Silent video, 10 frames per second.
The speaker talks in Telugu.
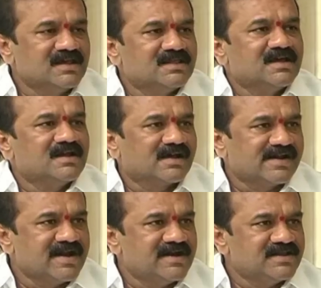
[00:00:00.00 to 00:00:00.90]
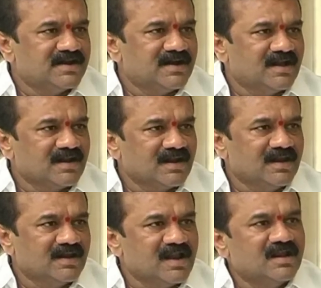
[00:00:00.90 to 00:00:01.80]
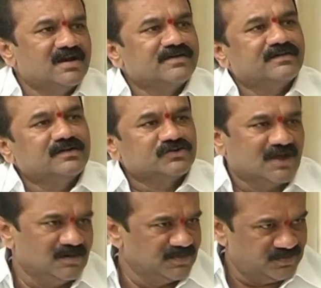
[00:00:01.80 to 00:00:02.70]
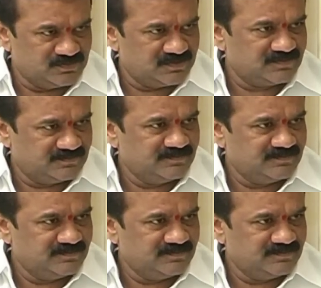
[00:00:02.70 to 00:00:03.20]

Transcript: ఏదైనా క్రియేట్ చేయడానికి నాలాంటి వాళ్ళు చాలామంది ఉంటారు